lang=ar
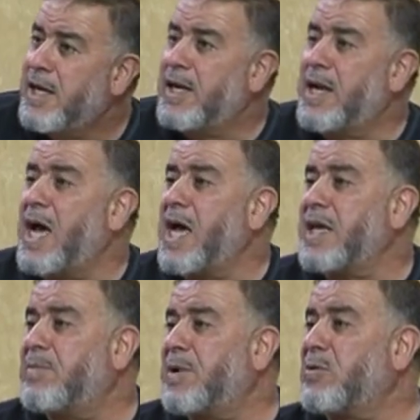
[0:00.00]
لا
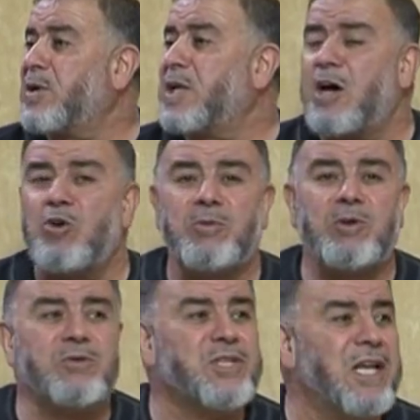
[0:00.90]
يقبل الله
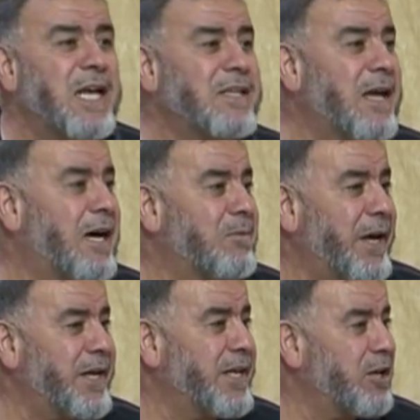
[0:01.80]
منه صلاة
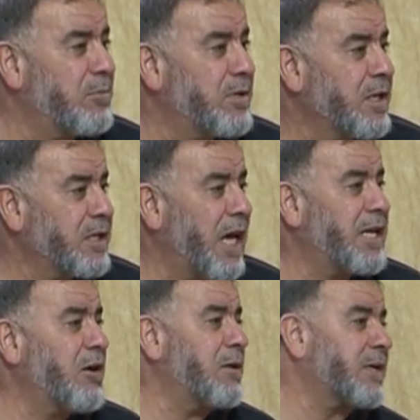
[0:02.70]
أربعين يوما
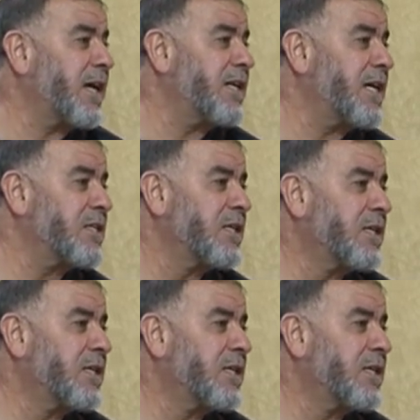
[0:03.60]
كاينة ولا ما كايناش